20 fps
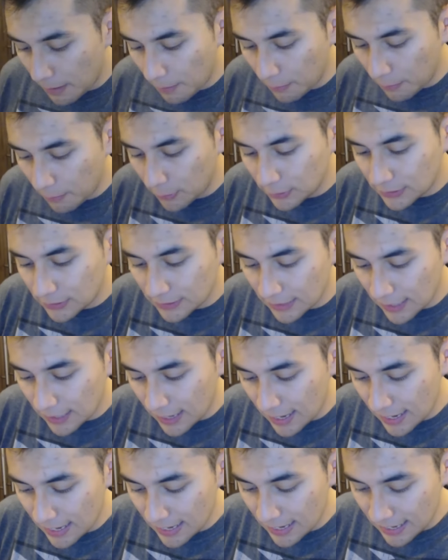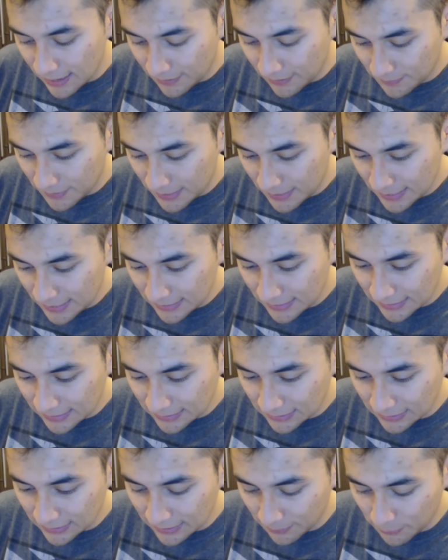Vamos a la
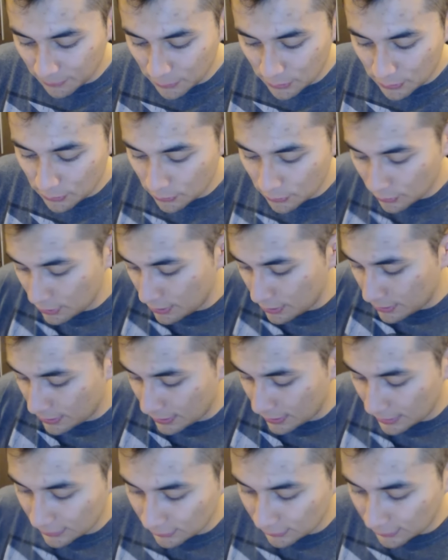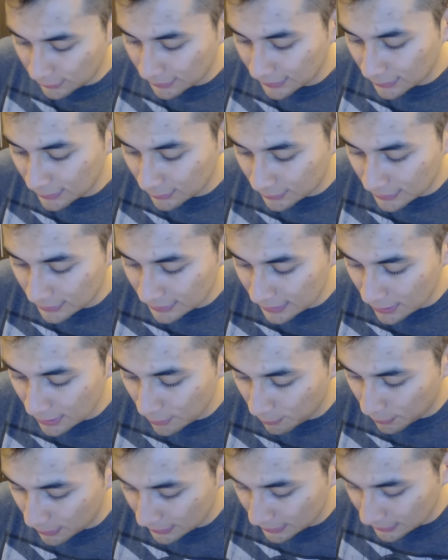bestia, esto está muy cool. Esto ahorita se los
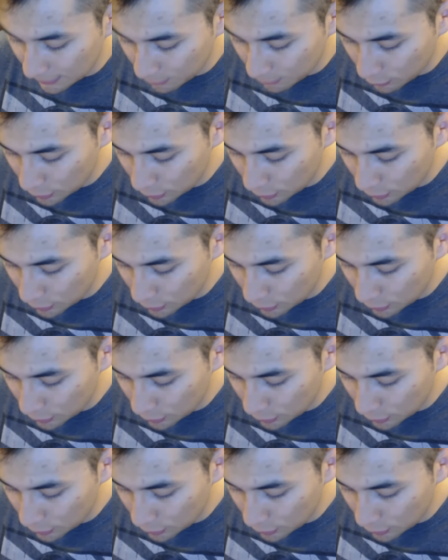enseño porque está